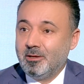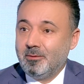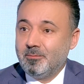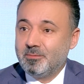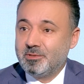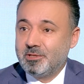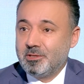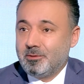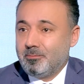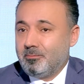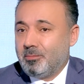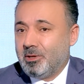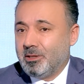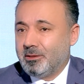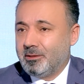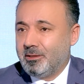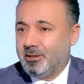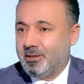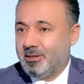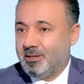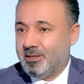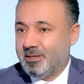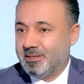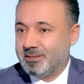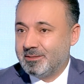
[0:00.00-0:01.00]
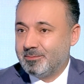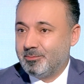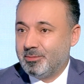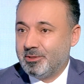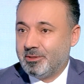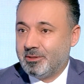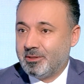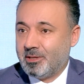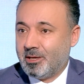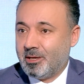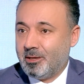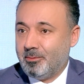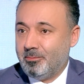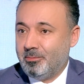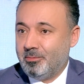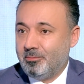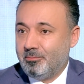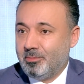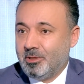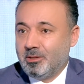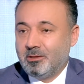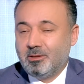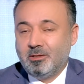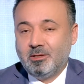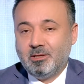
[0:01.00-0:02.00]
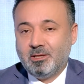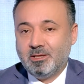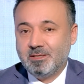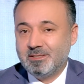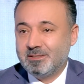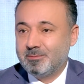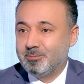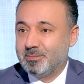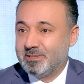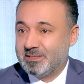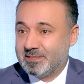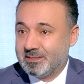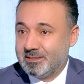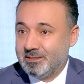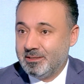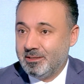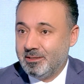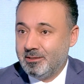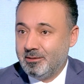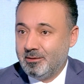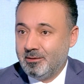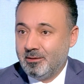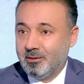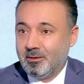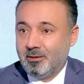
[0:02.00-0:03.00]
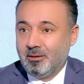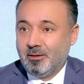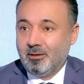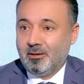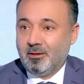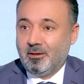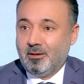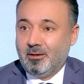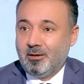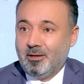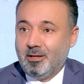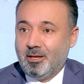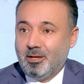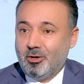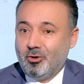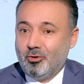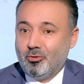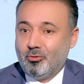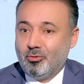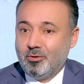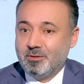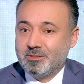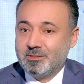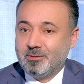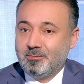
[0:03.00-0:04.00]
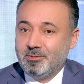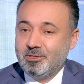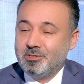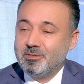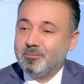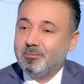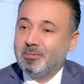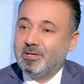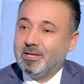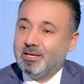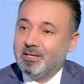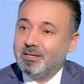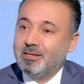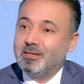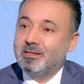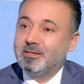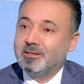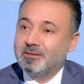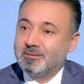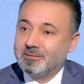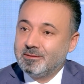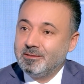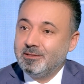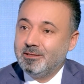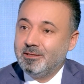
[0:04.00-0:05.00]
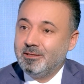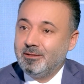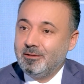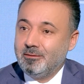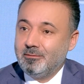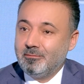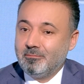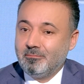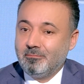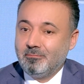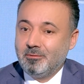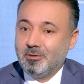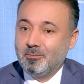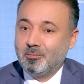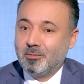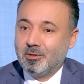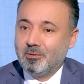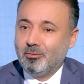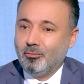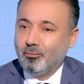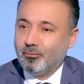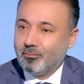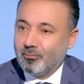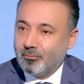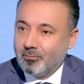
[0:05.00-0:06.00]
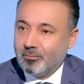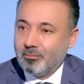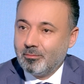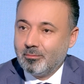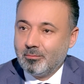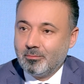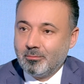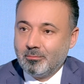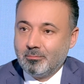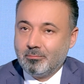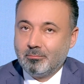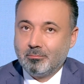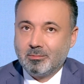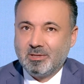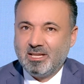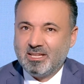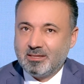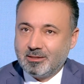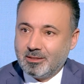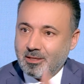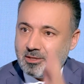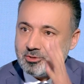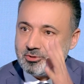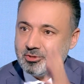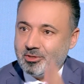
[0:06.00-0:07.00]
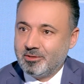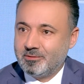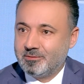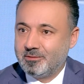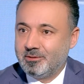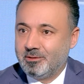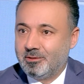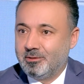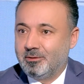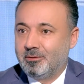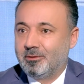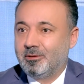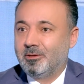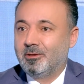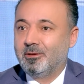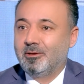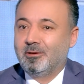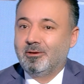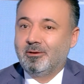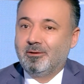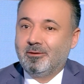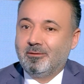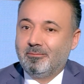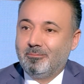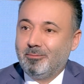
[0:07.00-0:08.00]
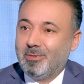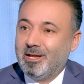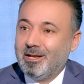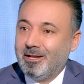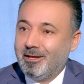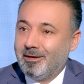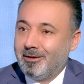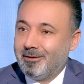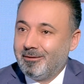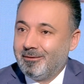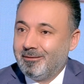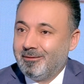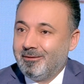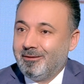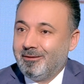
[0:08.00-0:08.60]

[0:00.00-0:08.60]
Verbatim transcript: بصير نبطل نحس بالتعب بنبطل نحس بالسنين لانه اذا بنيجي بنعد السنين يمكن اوف 13 سنه بلاها